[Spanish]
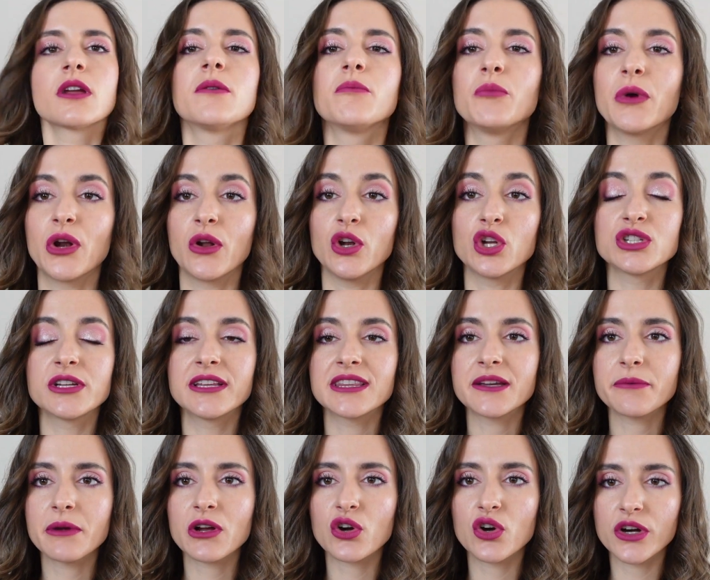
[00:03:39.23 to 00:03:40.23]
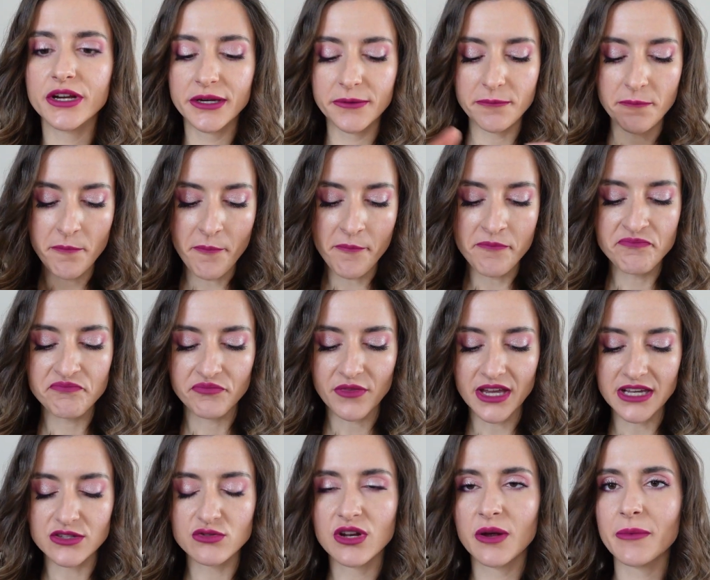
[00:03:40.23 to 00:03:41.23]
Bueno, lo siguiente que me cogí
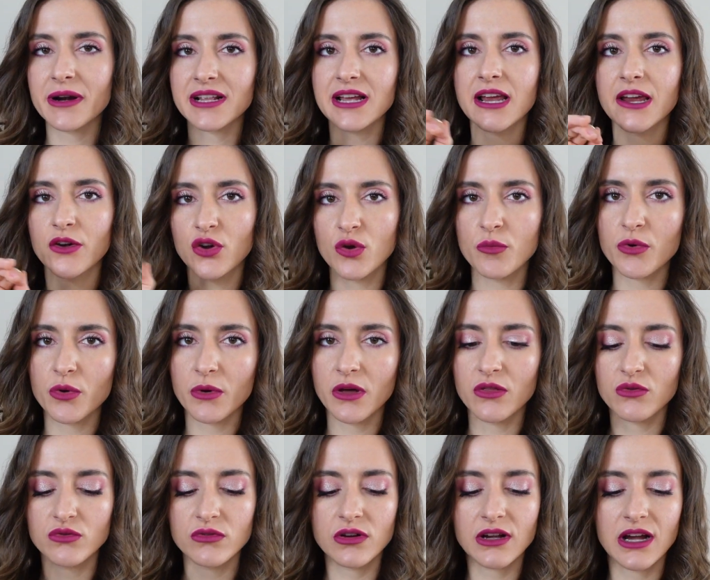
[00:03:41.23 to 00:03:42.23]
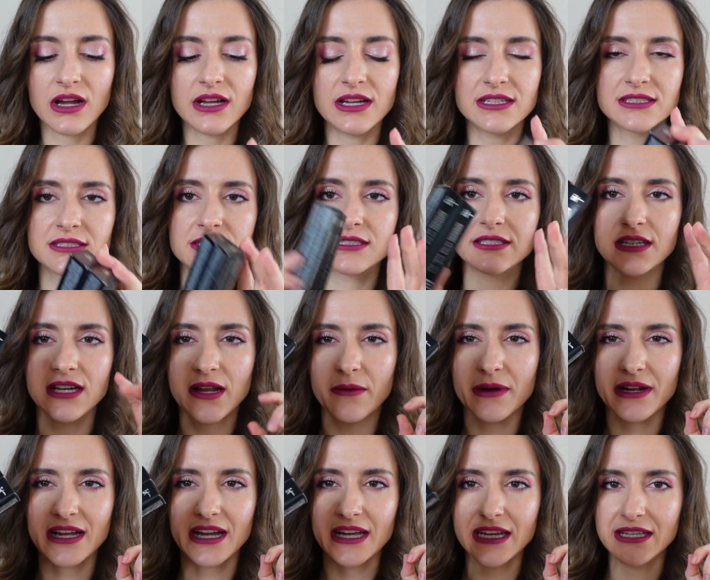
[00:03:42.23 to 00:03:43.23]
es de una marca que no he probado nunca, es la
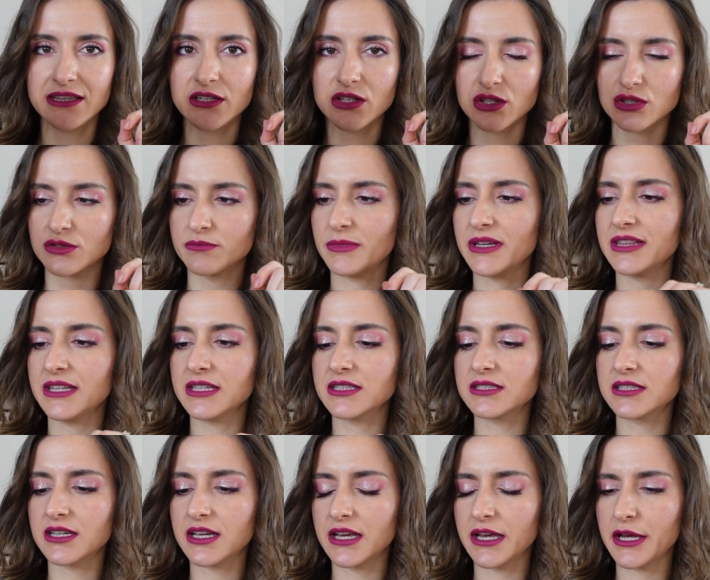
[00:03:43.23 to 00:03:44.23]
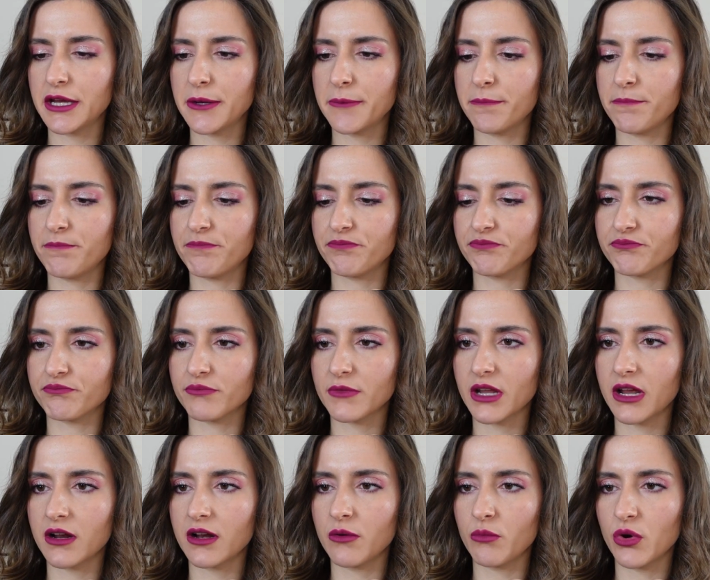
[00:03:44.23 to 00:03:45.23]
marca It Cosmetics, que
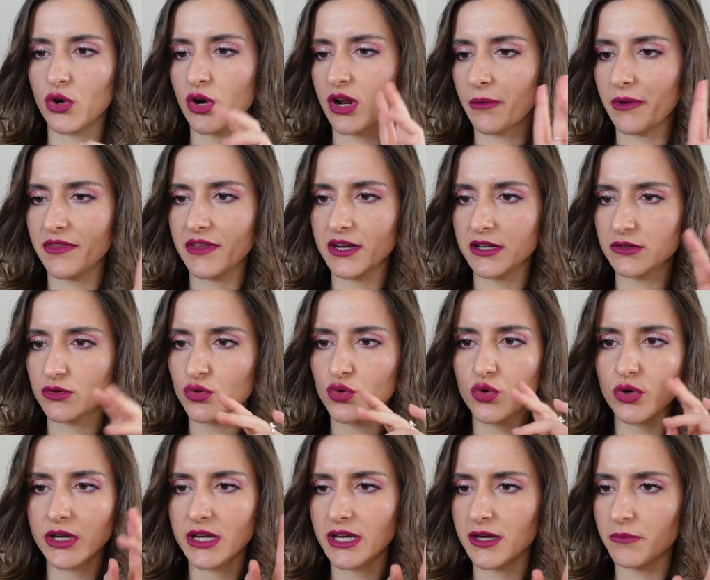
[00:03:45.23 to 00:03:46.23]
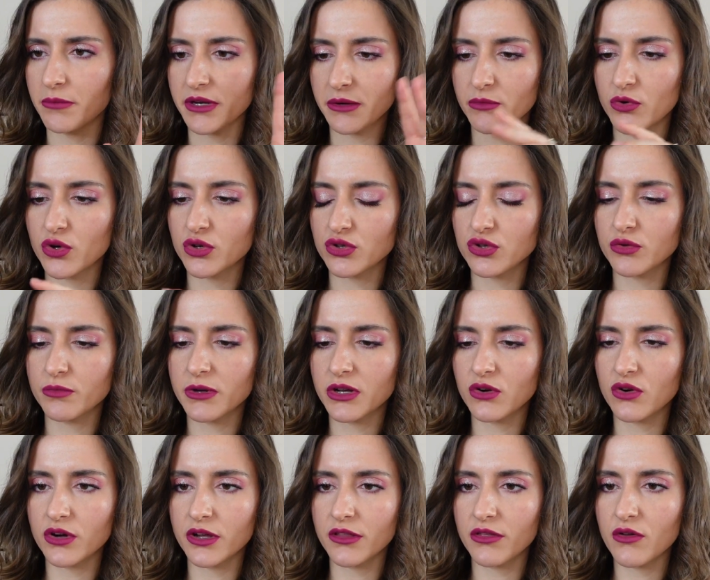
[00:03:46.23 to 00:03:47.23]
mm, bueno, la venden en Druni, en Primor. Yo me he
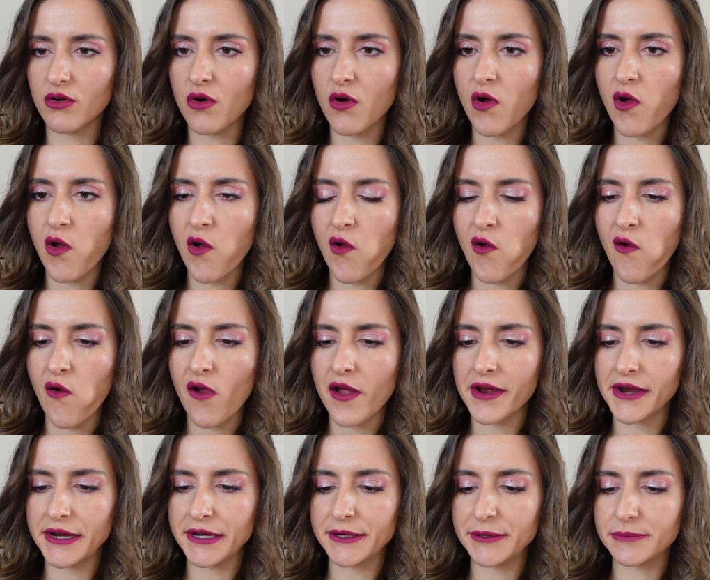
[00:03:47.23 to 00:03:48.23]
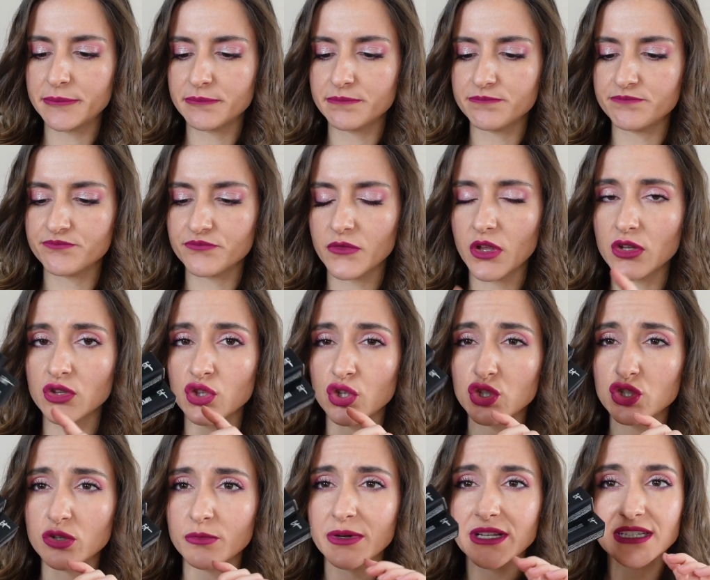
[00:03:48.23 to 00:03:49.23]
cogido em,
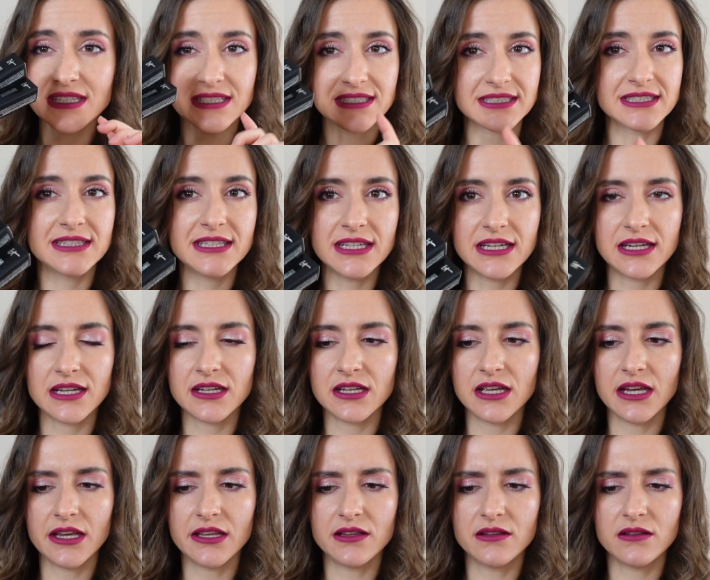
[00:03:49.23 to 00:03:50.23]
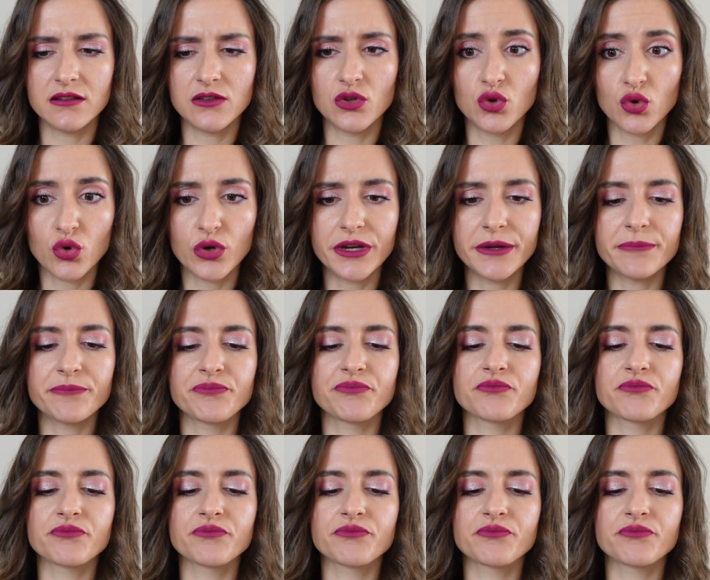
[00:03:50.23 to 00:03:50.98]
dos sombras en stick en Druni,